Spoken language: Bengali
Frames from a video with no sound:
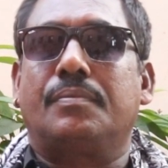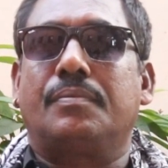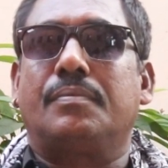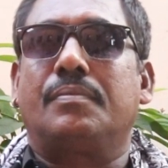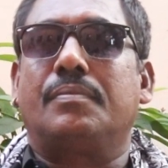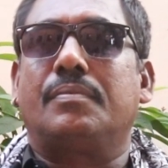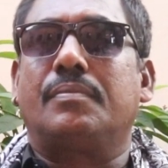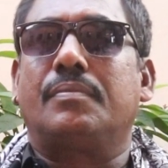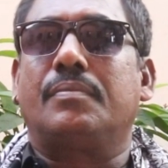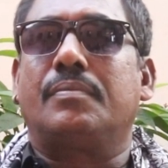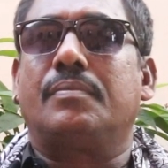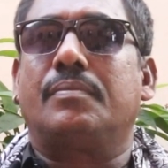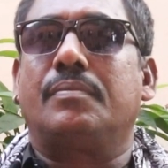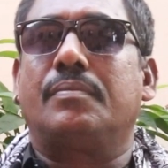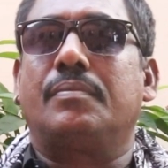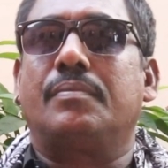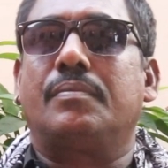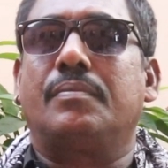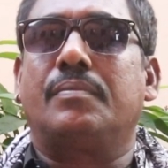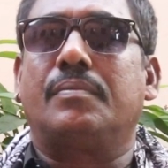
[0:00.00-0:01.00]
অবহেলিত বা
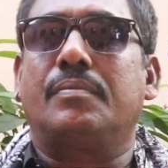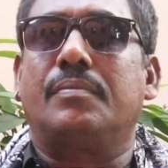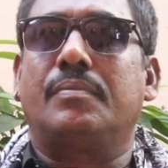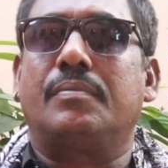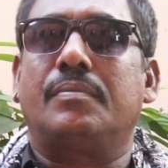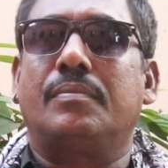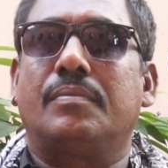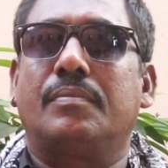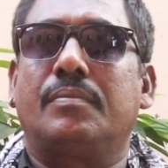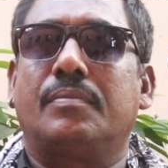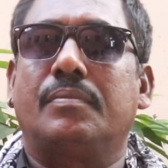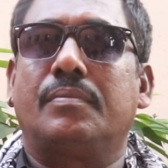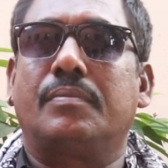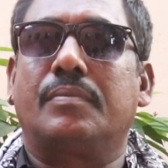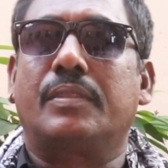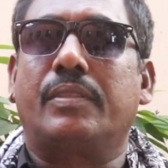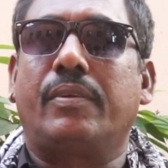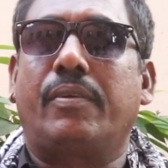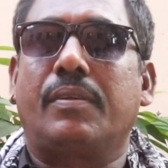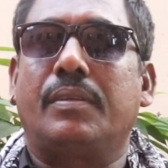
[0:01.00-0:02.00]
অবাঞ্ছিত করা হয়েছে
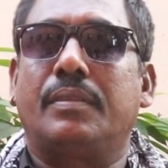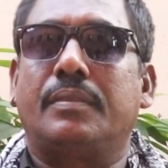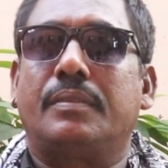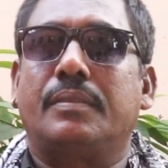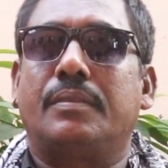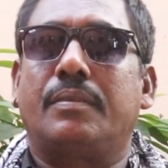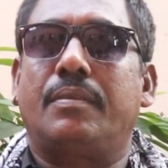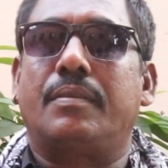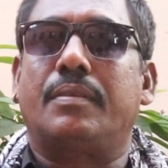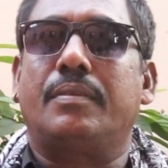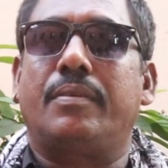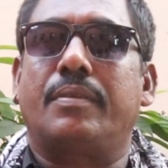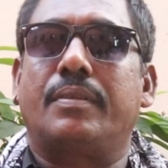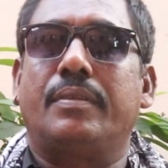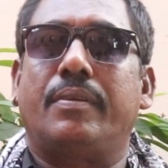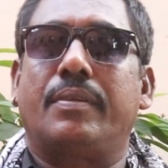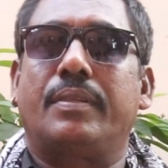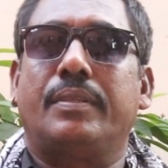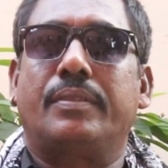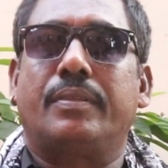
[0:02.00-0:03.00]
ঘোষণা করা হয়েছে যে
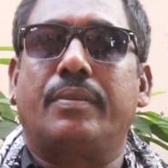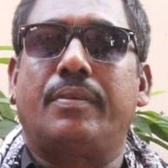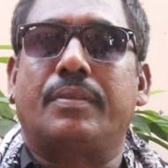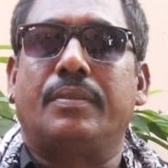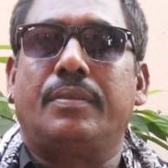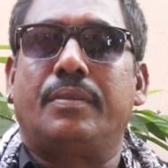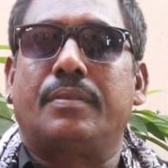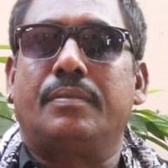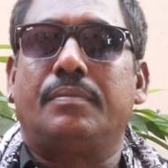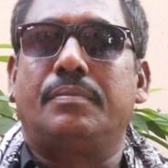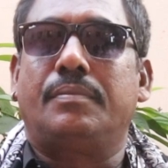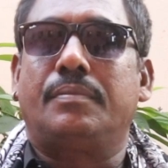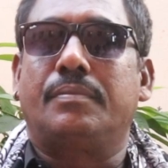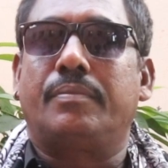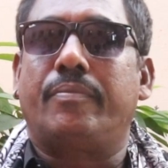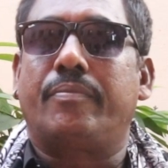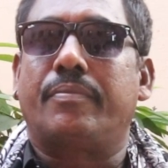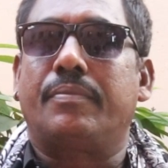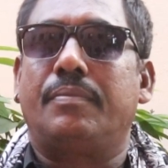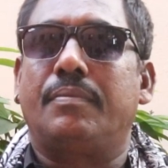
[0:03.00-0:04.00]
বিষয়ে আপনি একজন
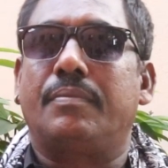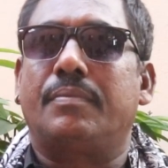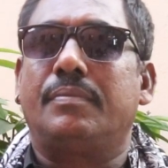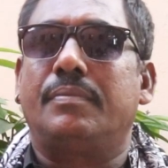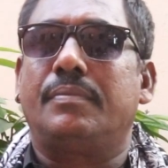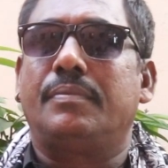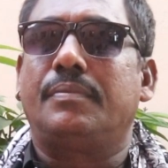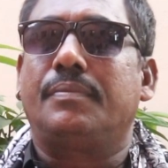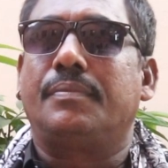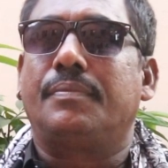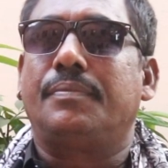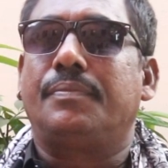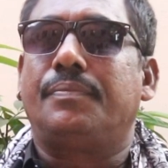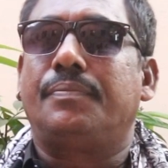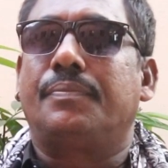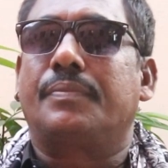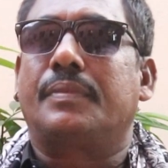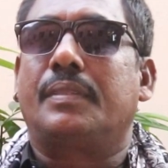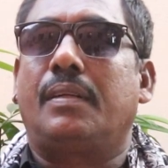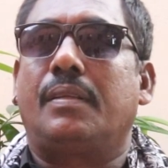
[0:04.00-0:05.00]
শিল্পী সেই হিসেবে
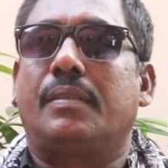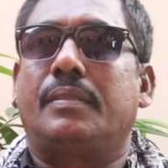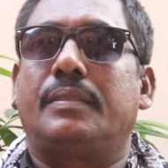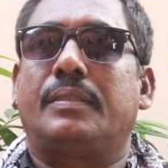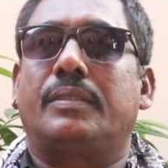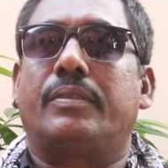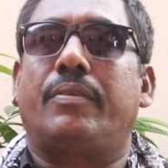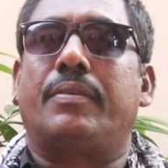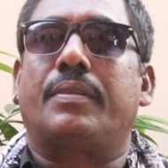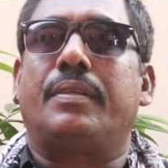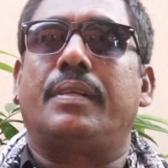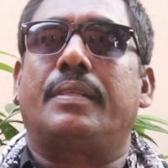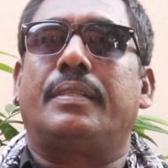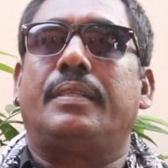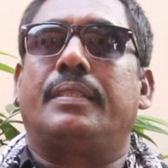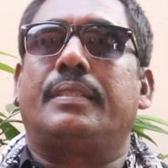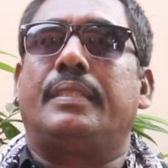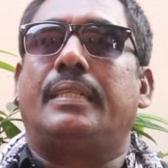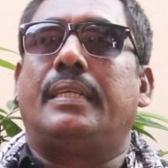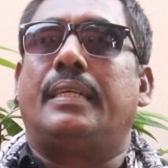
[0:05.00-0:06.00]
আপনার দৃষ্টিভঙ্গি জানতে
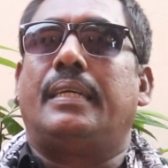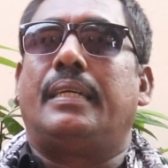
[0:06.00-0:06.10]
হয়তো